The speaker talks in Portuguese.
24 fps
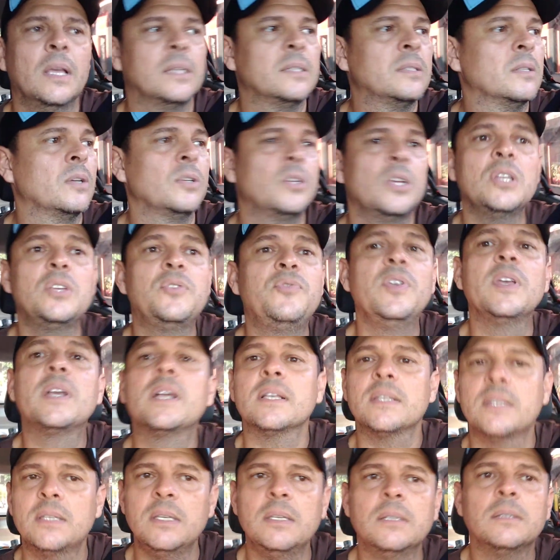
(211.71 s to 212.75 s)
Senão a gente
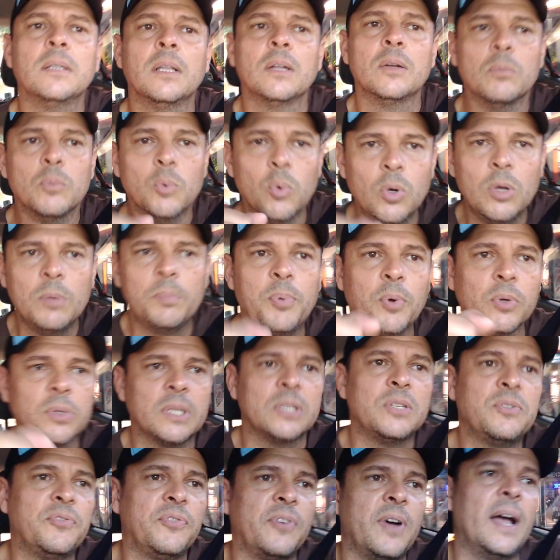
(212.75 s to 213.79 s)
fica assim, dando murro em
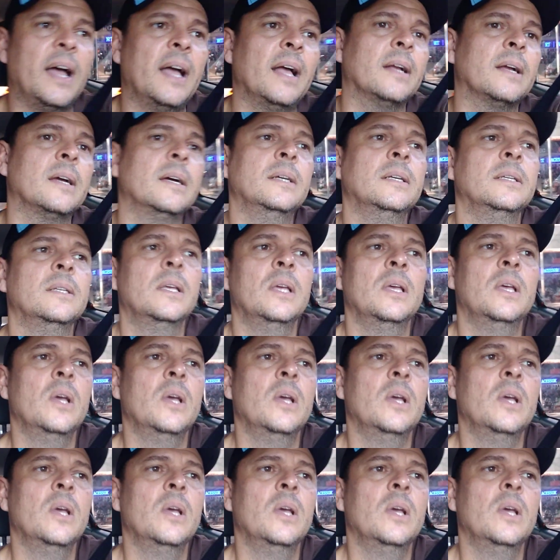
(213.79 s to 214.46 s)
ponta de faca,